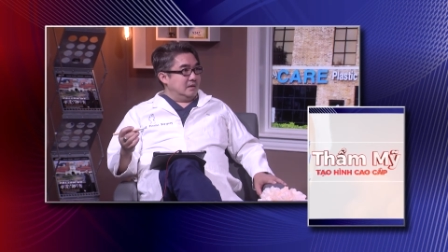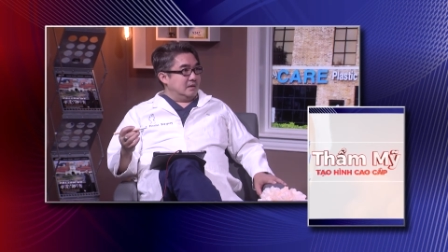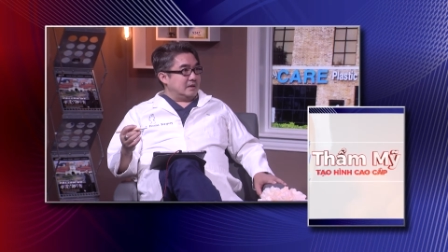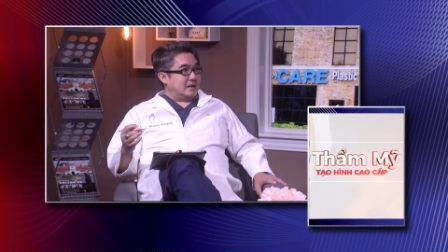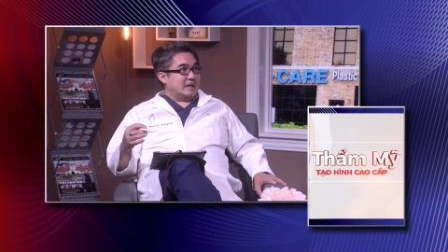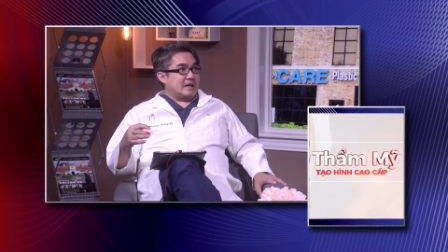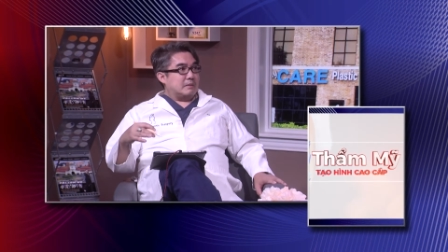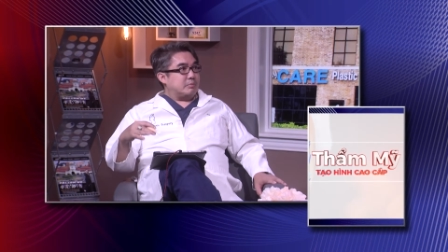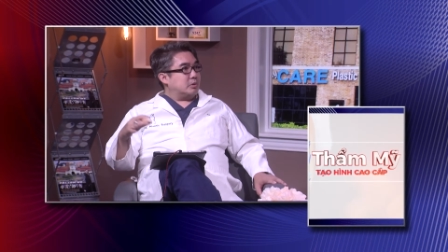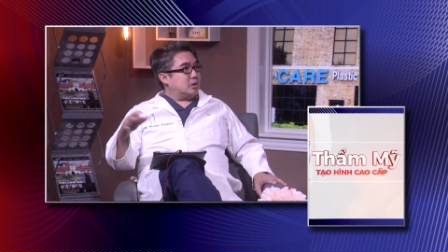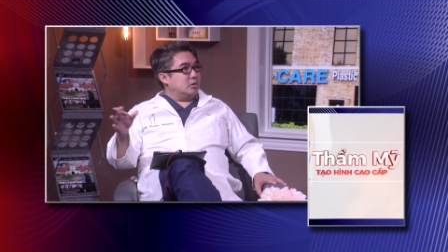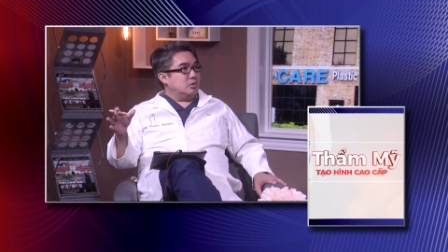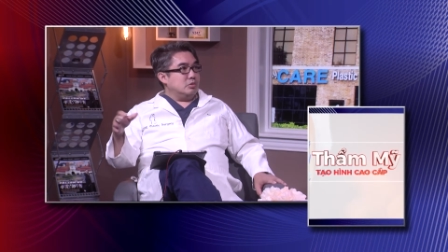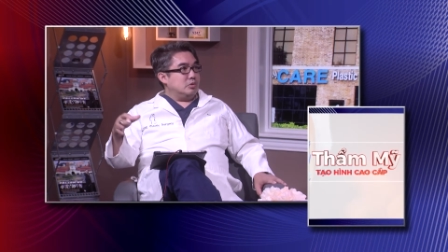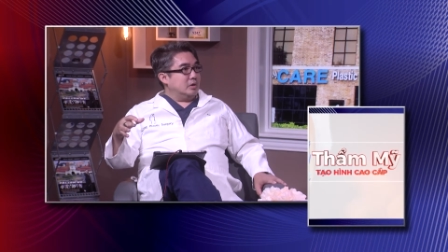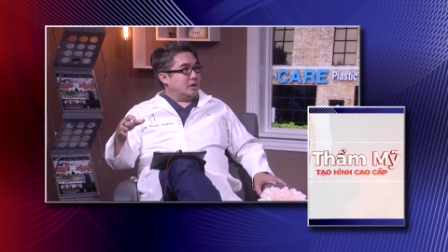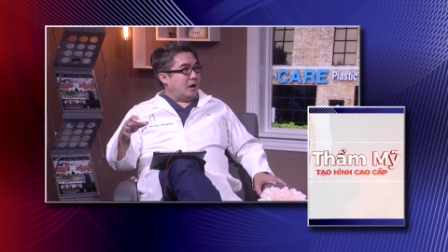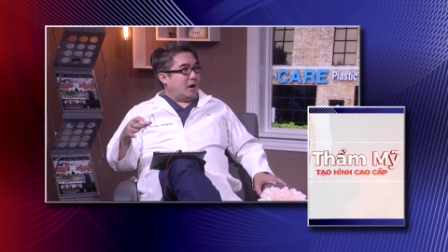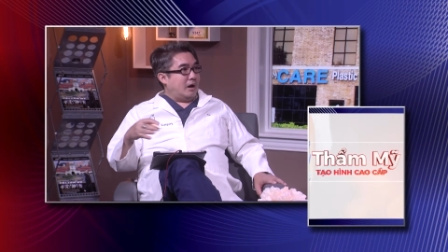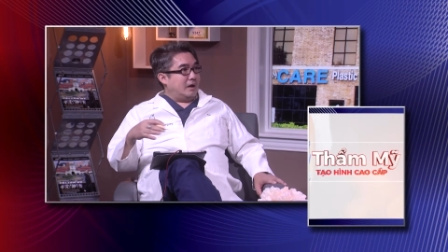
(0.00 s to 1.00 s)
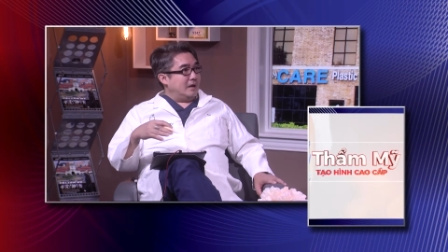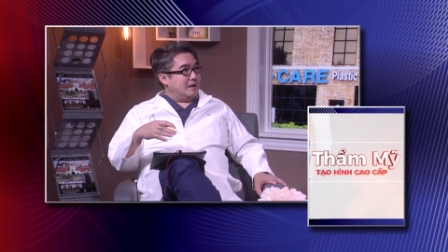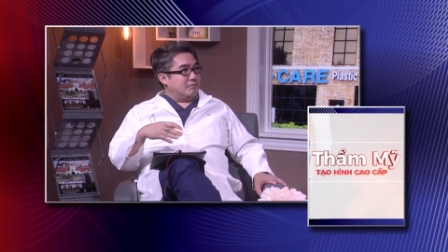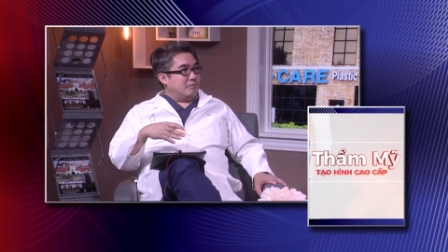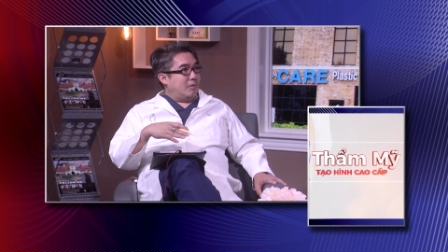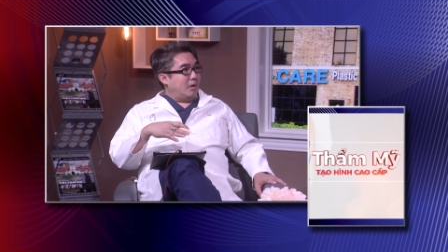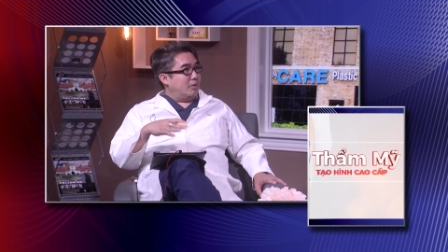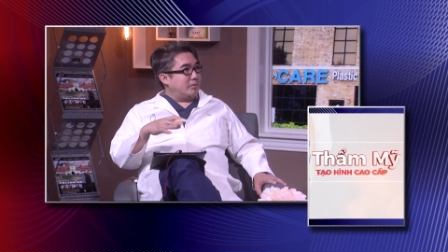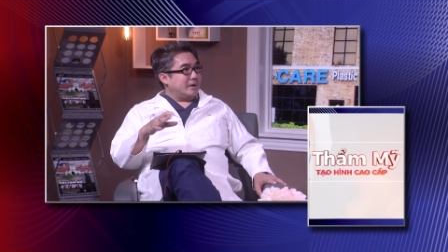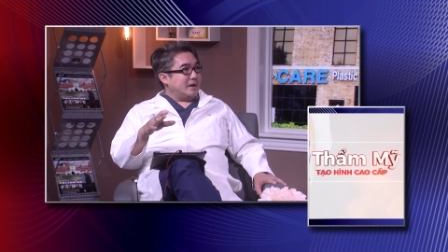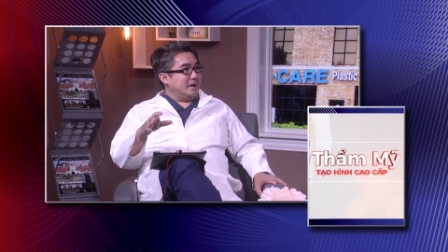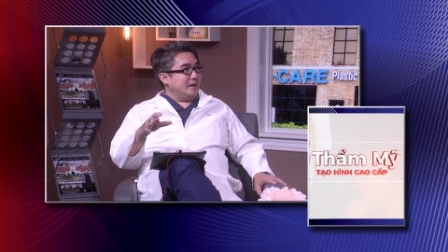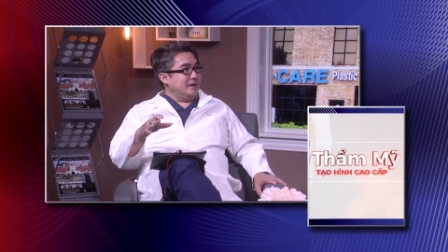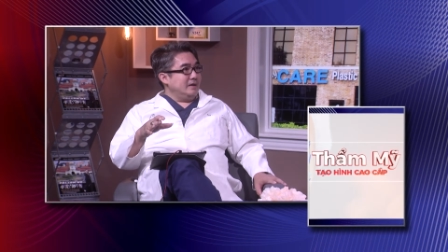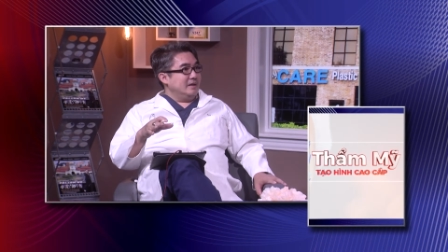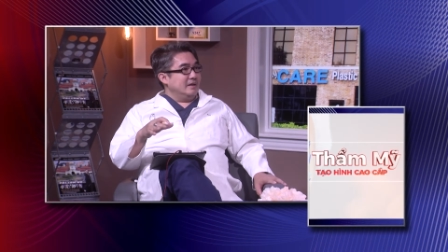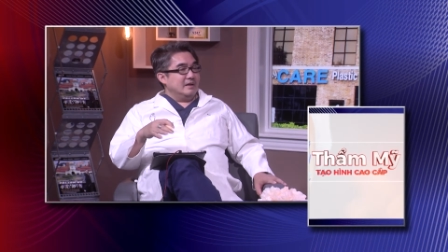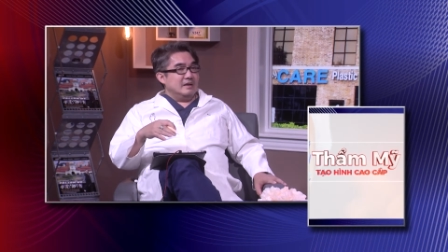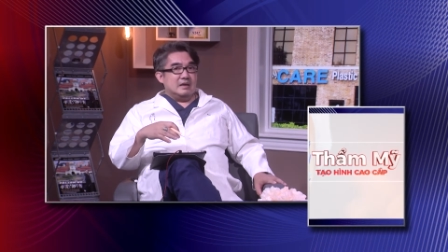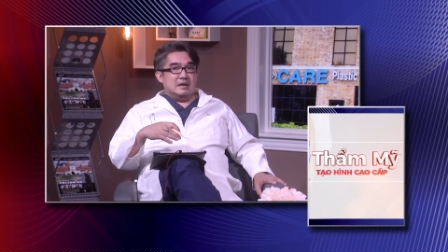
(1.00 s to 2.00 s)
cái cấp cứu của họ là một cái
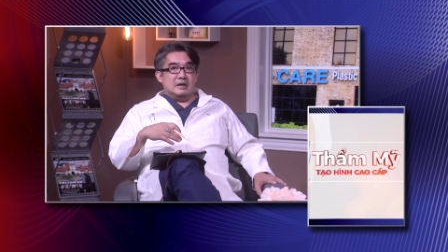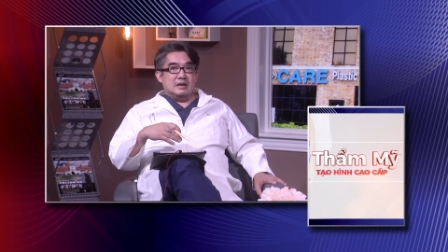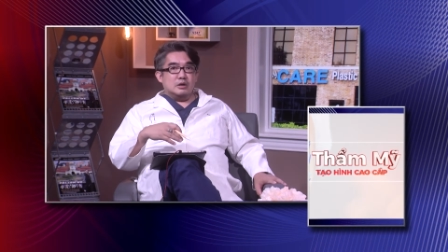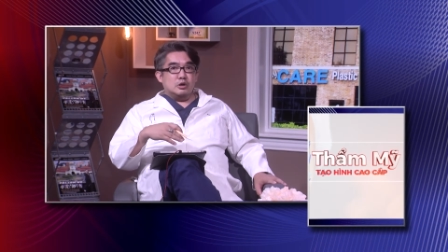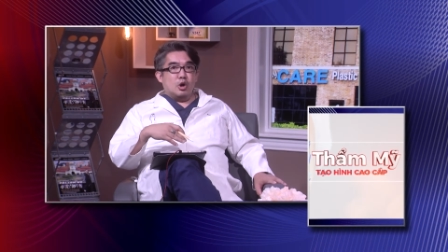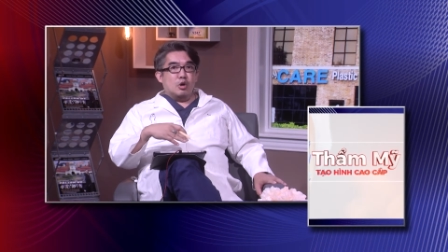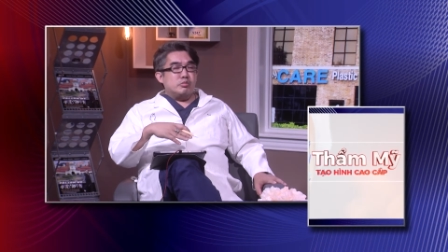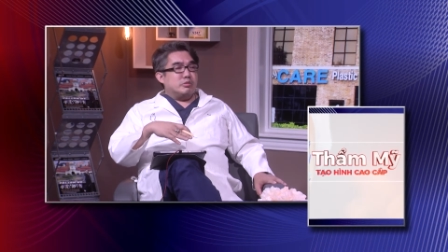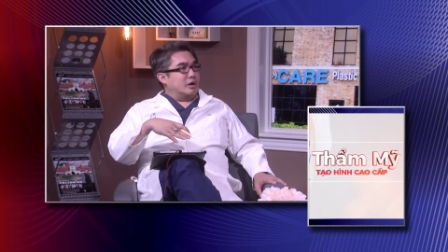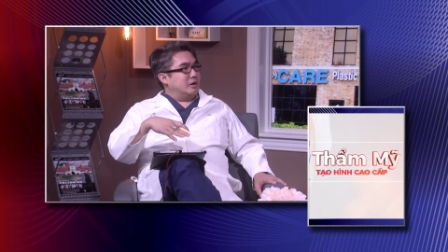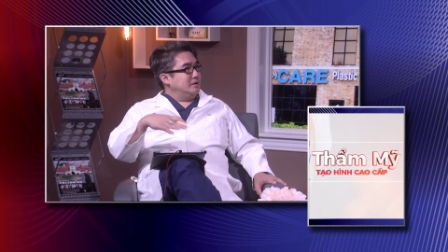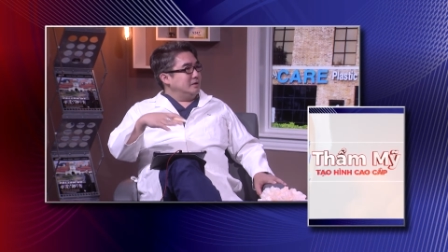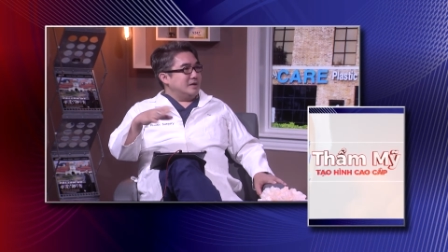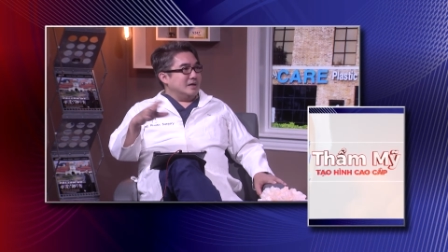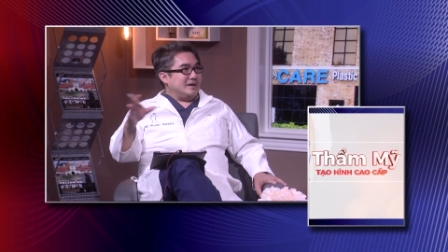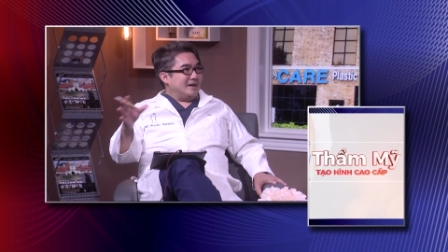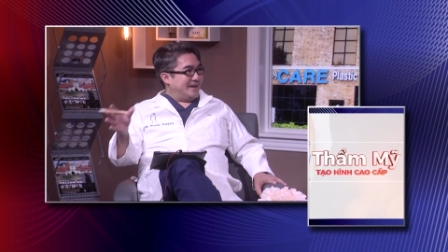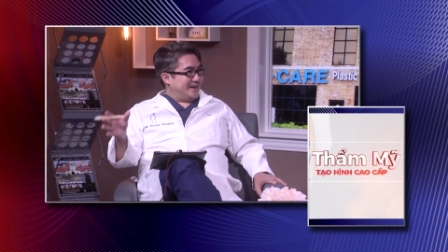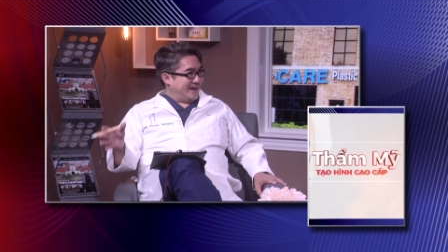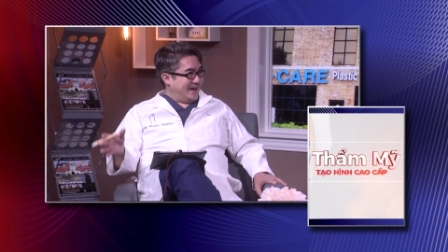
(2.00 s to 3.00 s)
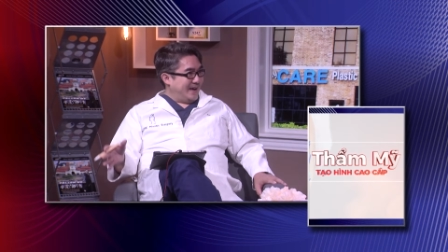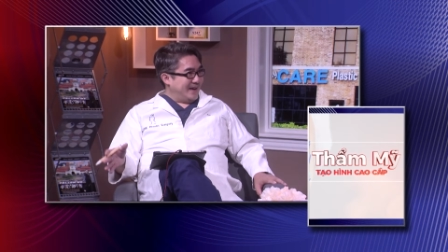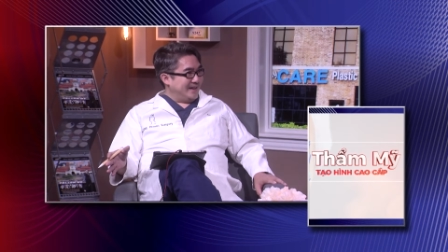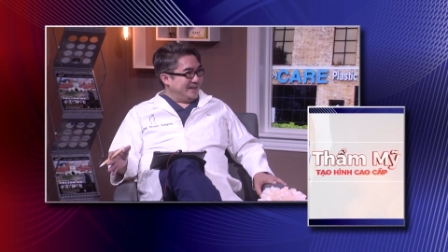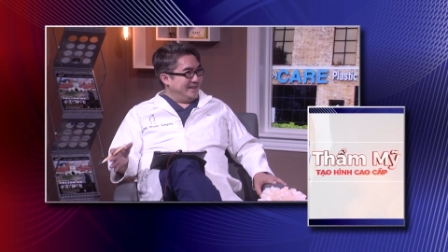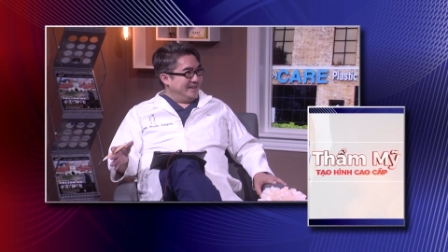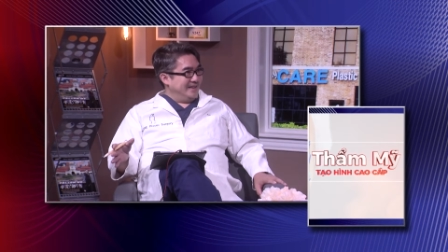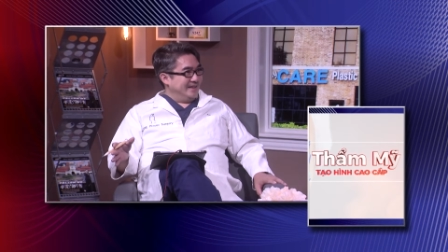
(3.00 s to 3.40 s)
ờ, ngôn ngữ rất là khác